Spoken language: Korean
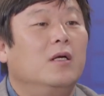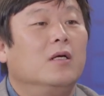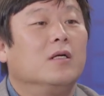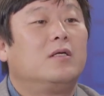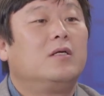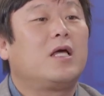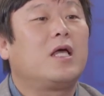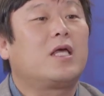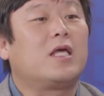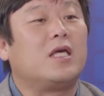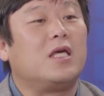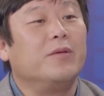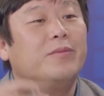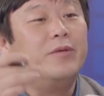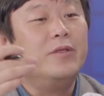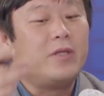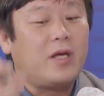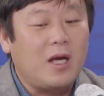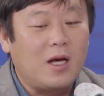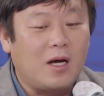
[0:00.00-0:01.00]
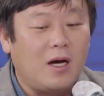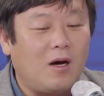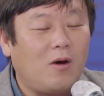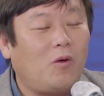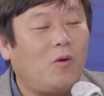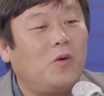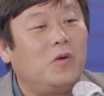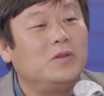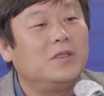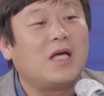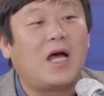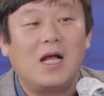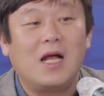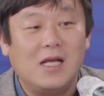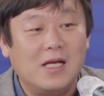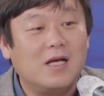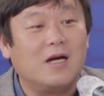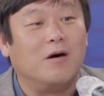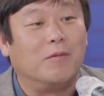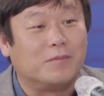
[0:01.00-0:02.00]
그게 김은혜가 혼자 할
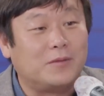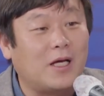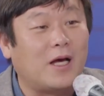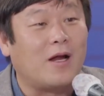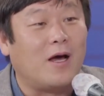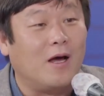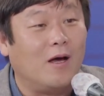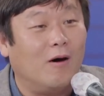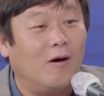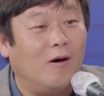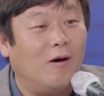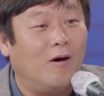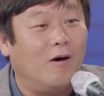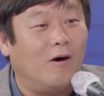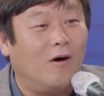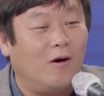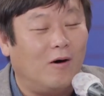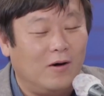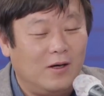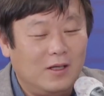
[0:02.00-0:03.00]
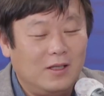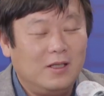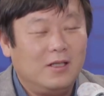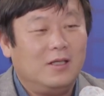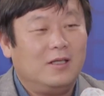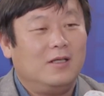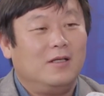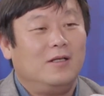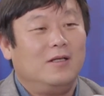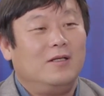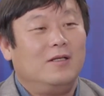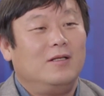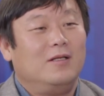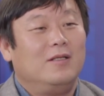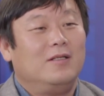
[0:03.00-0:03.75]
리가 네. 없잖아요. 음.